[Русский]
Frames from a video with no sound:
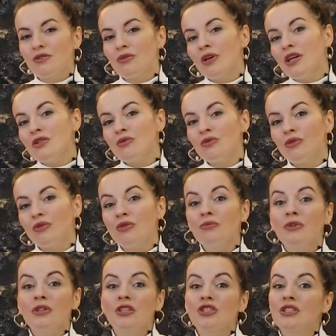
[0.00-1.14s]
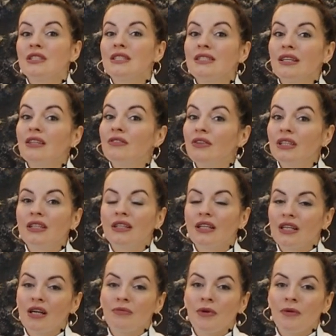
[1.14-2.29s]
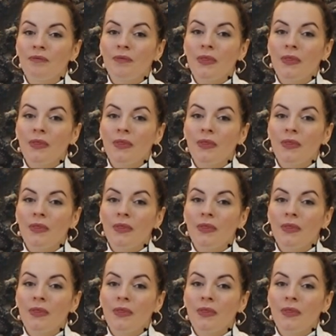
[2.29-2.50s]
ситуацию, он был 62 килограмма.